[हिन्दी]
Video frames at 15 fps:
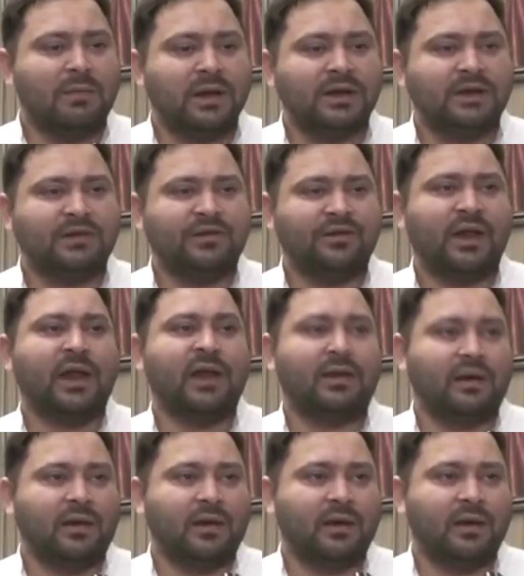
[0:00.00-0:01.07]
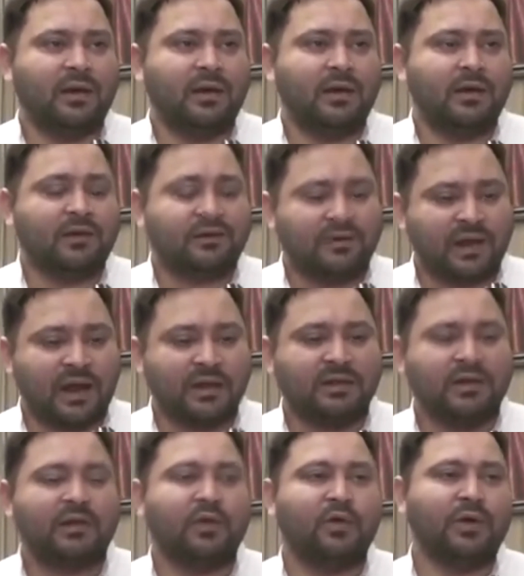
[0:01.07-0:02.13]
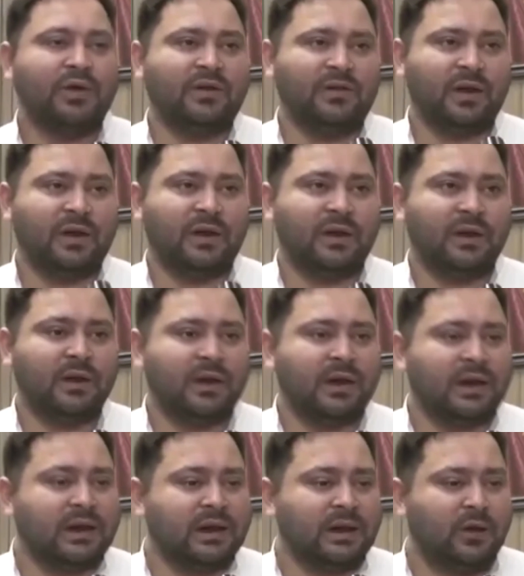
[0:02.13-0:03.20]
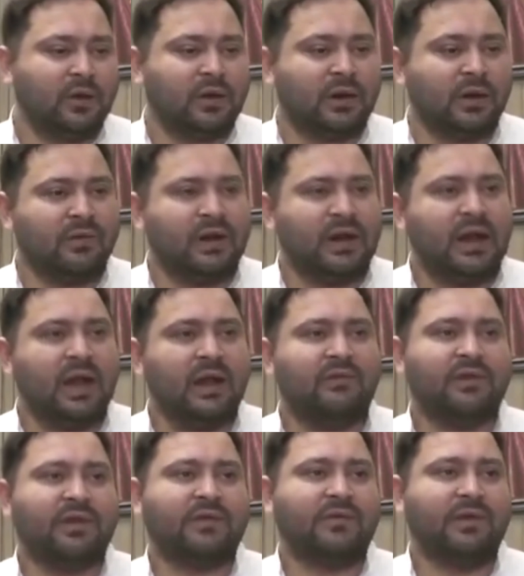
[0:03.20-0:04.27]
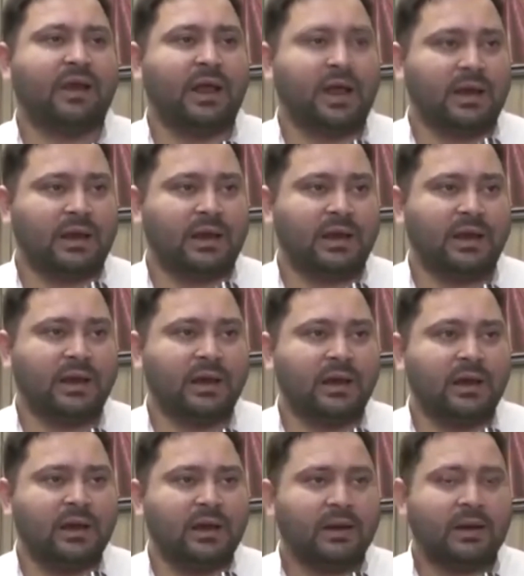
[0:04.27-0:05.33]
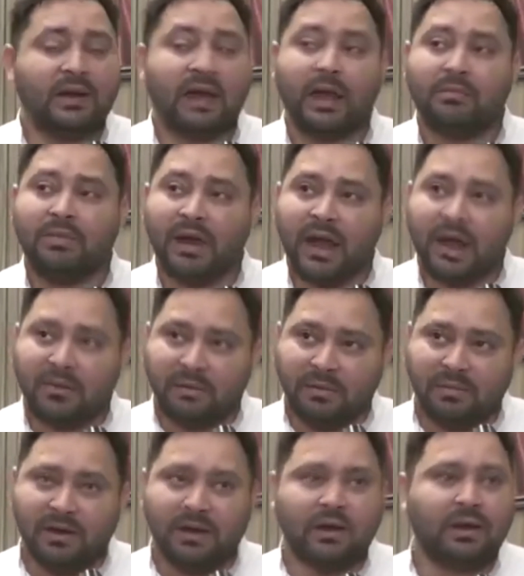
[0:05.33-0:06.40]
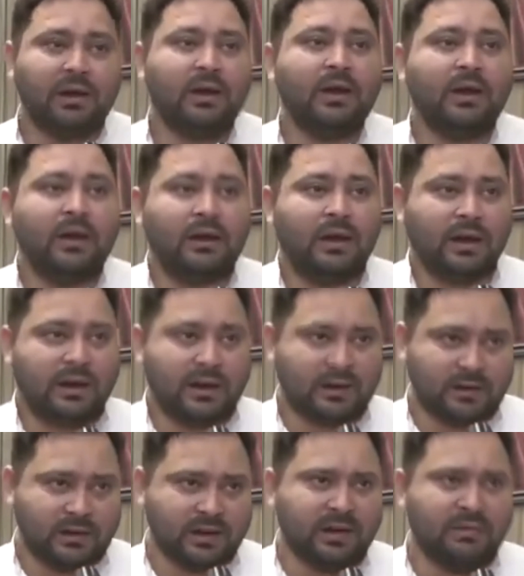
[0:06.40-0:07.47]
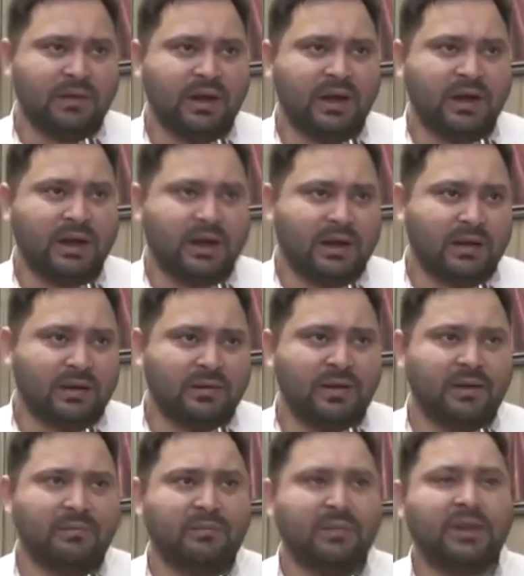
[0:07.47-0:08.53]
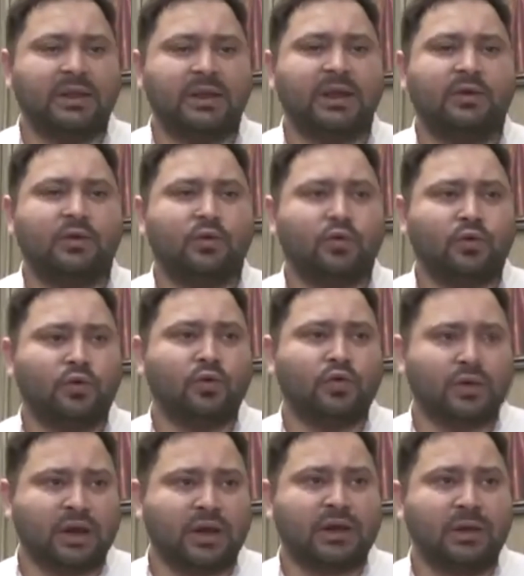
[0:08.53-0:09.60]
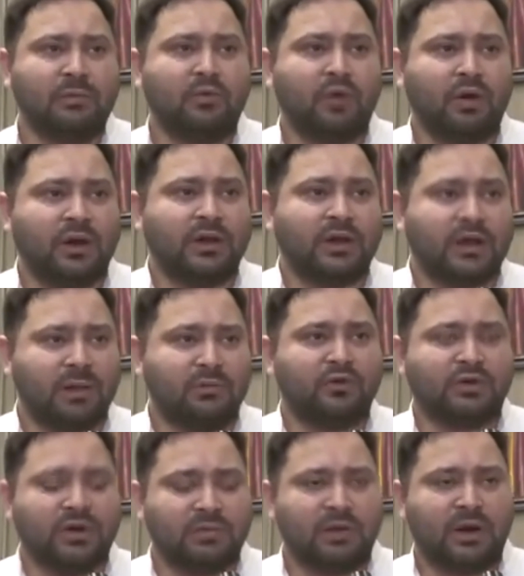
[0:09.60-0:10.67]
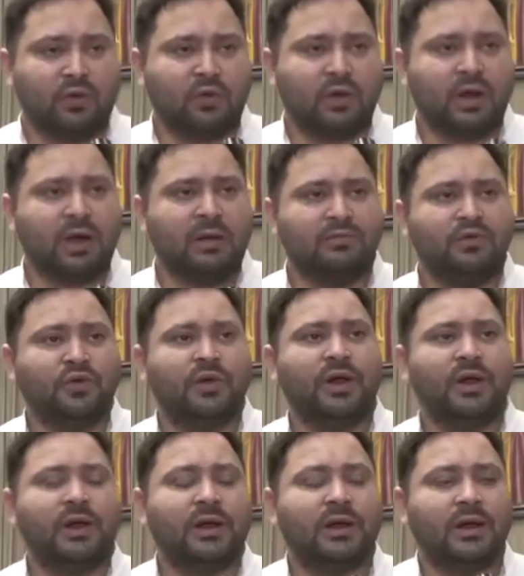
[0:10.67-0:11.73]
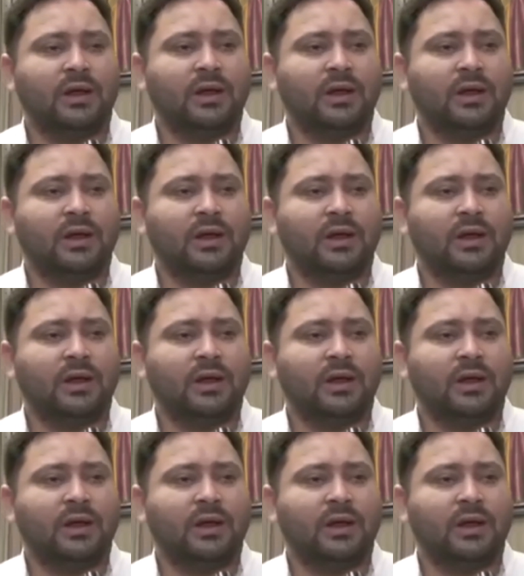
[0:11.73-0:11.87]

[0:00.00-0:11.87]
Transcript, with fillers: अमन चैन शांति होनी चाहिए लेकिन ये लोग केवल नफरत फैला रहे हैं यहाँ बिहार में भी एक एमएलए या मंत्री कूद कूद करके बोल रहे थे कि मुसलमानों का हम जो है